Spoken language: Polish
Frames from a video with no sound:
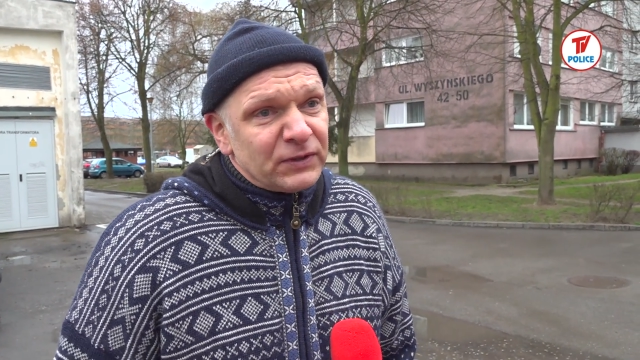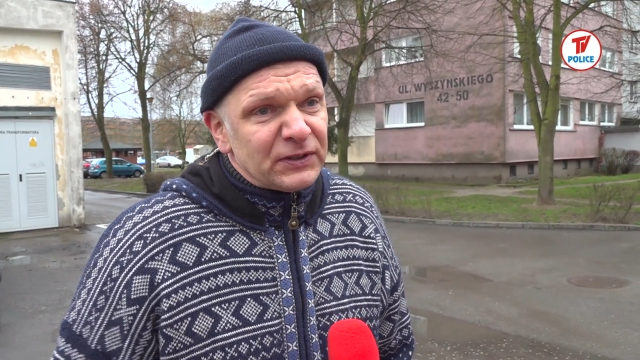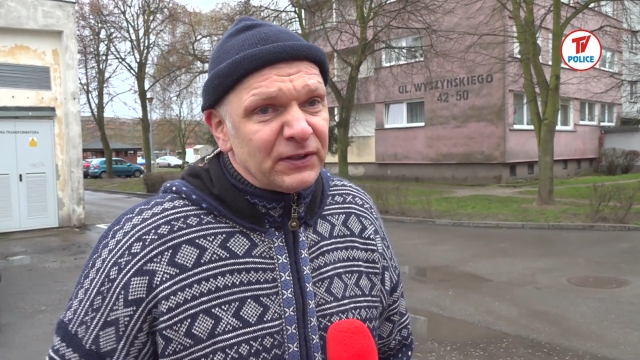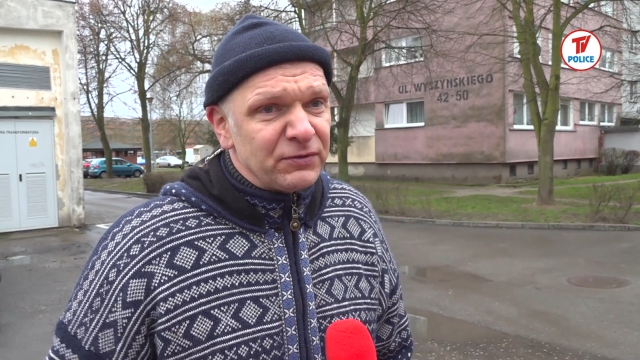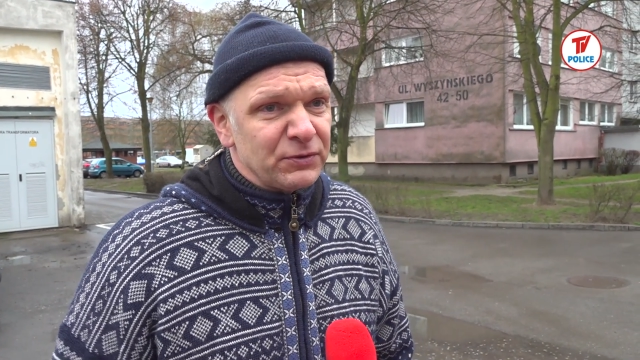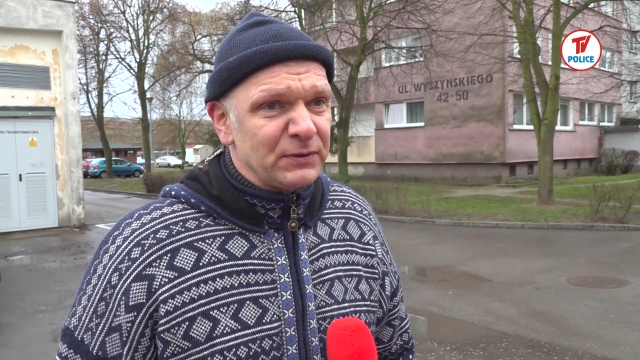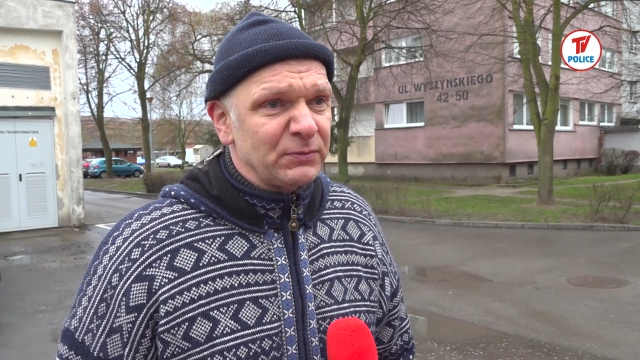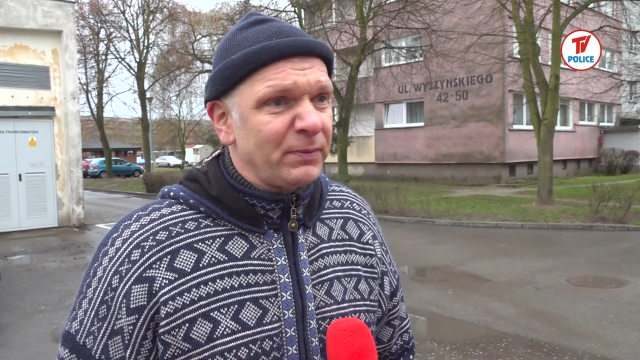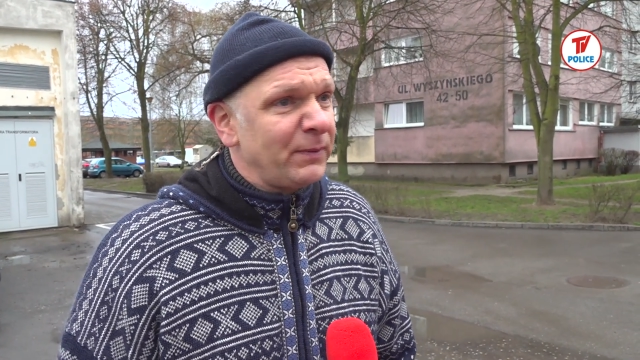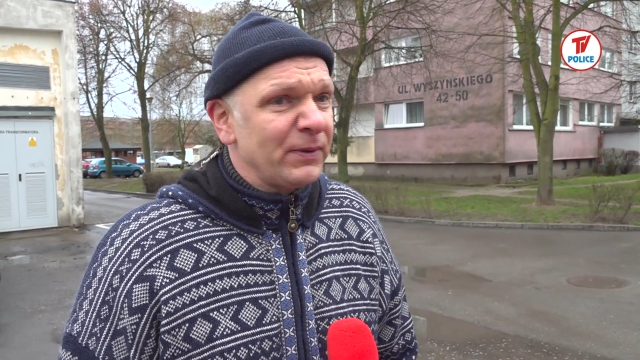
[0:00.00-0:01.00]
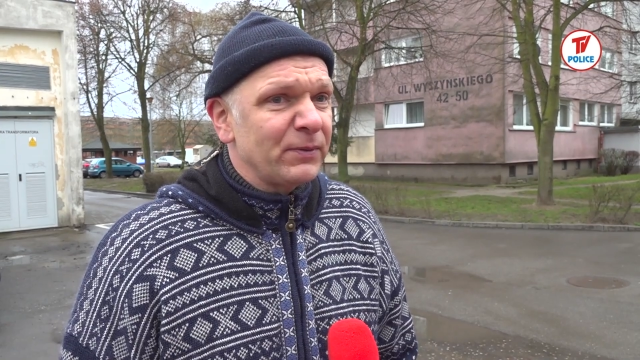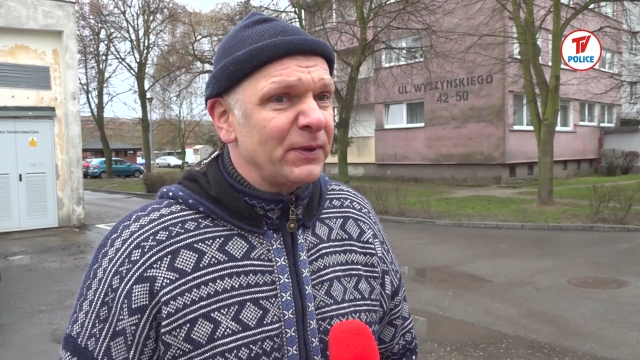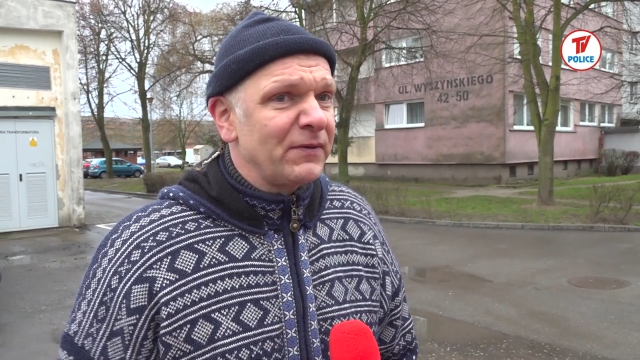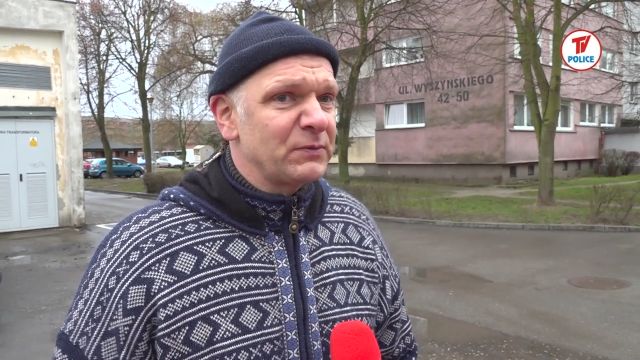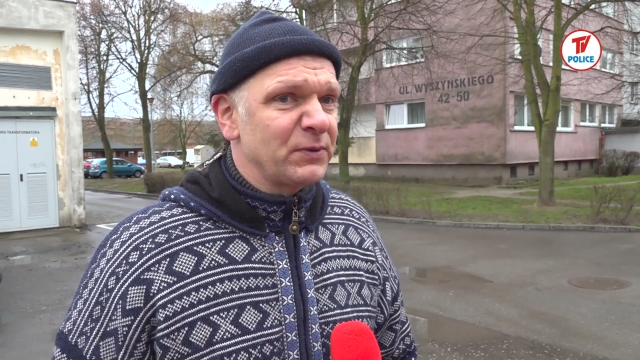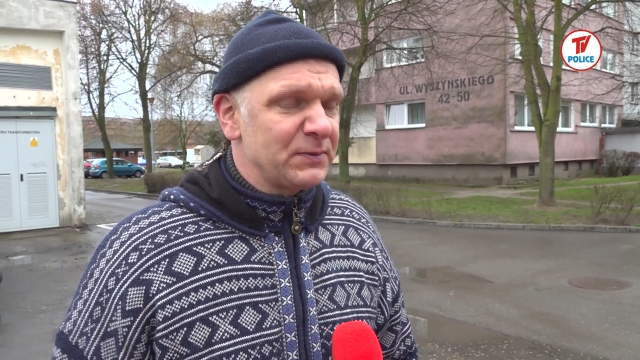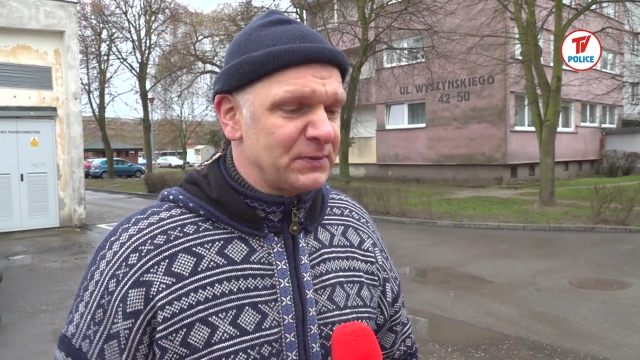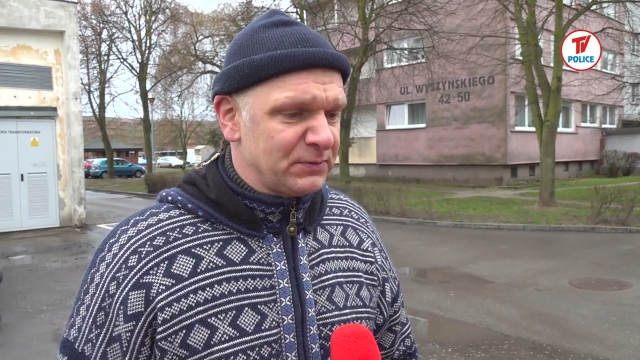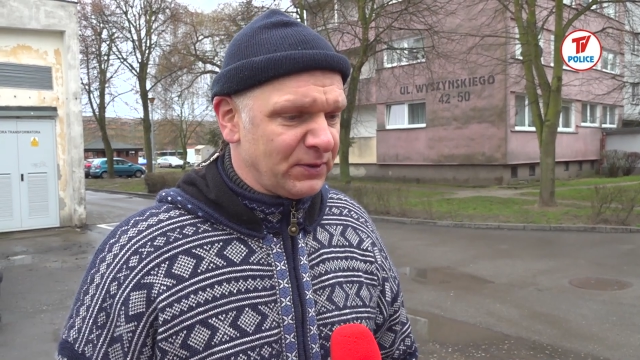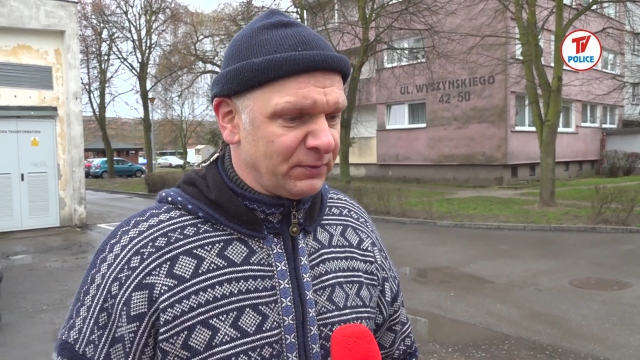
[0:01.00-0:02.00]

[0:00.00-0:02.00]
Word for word: niestety wyrzucam do papieru, bo nie wiem co mam z tym